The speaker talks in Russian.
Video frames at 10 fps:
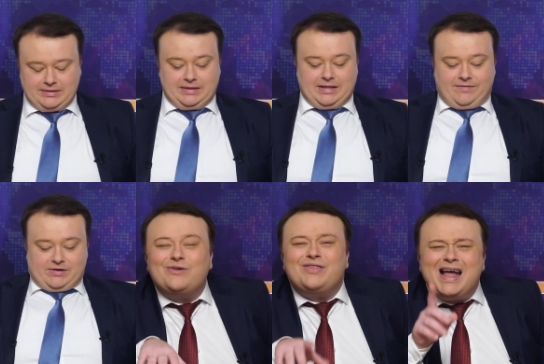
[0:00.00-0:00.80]
Давай.
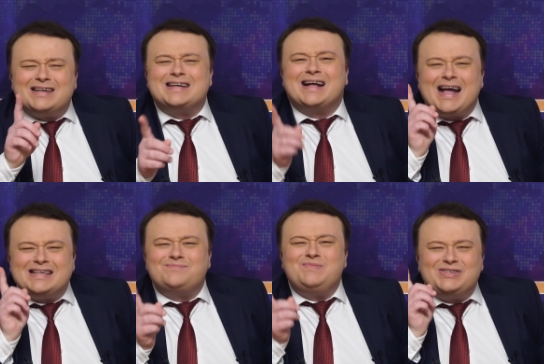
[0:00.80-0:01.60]
Что наши
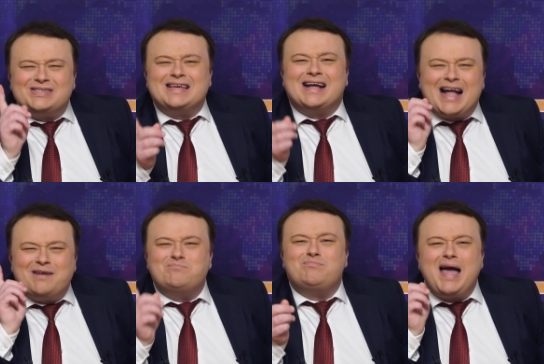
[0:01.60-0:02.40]
космические
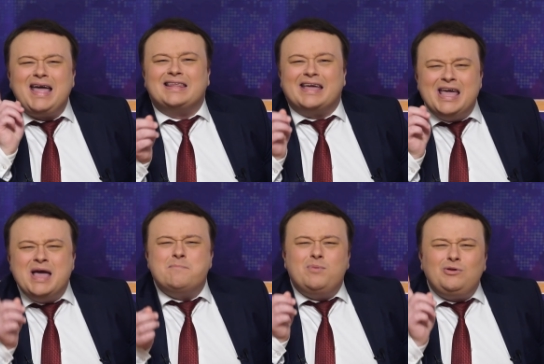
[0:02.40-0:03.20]
комбайны
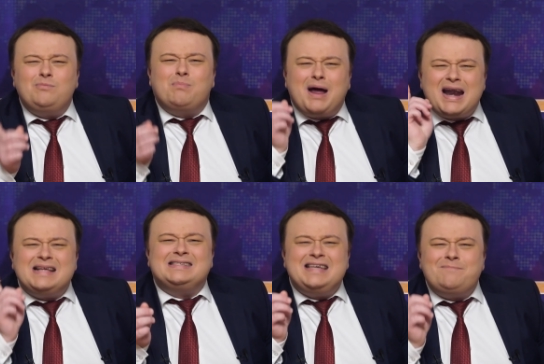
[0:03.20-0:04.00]
будут
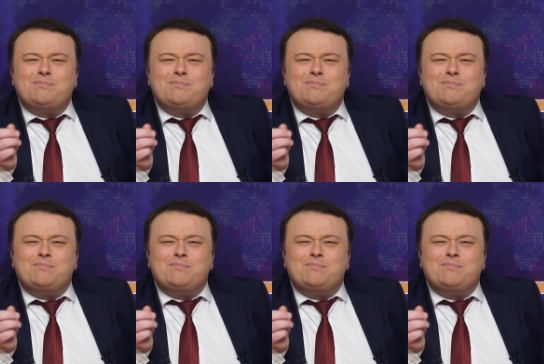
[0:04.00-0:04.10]
бороздить